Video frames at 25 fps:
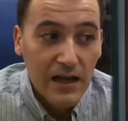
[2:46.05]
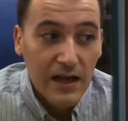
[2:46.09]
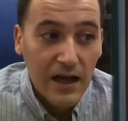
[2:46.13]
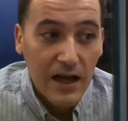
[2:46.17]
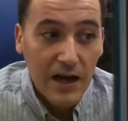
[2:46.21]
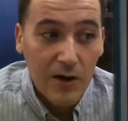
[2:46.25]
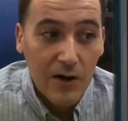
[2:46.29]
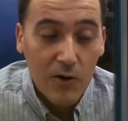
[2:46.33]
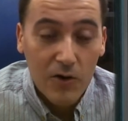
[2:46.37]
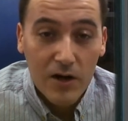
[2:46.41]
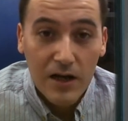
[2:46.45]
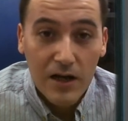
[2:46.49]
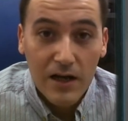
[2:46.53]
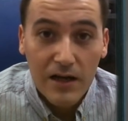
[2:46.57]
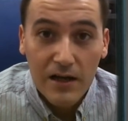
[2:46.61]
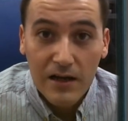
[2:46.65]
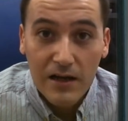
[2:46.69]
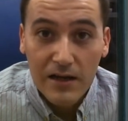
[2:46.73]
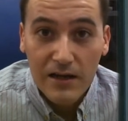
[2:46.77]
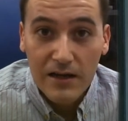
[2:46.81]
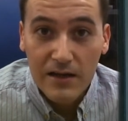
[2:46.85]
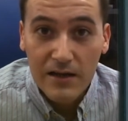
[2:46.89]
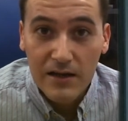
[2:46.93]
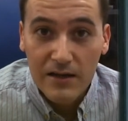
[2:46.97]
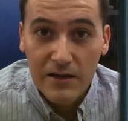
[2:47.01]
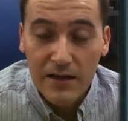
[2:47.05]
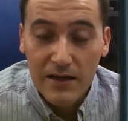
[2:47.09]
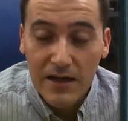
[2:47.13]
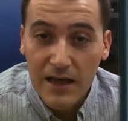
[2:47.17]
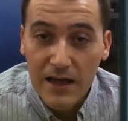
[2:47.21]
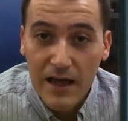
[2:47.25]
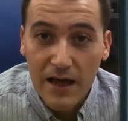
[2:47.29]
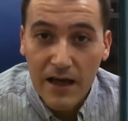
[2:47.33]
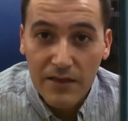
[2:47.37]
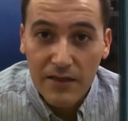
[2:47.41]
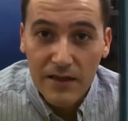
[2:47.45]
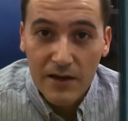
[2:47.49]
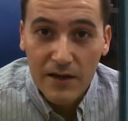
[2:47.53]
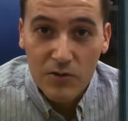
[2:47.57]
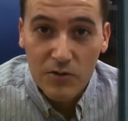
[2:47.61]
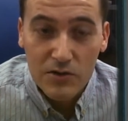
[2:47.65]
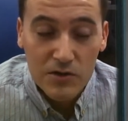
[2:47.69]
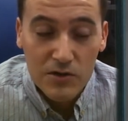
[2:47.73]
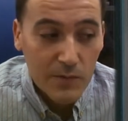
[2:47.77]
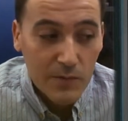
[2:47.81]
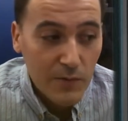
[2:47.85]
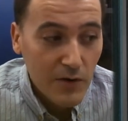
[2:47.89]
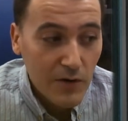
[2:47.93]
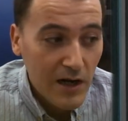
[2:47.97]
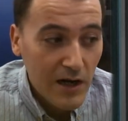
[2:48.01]
Ahora, ¿qué hace
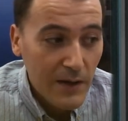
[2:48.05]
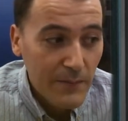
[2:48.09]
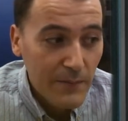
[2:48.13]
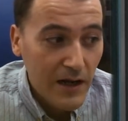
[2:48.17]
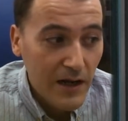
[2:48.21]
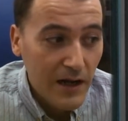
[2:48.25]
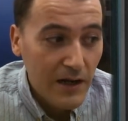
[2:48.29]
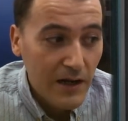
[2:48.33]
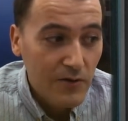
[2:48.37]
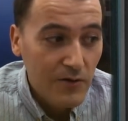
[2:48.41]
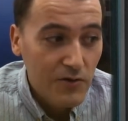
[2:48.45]
nuestro programa?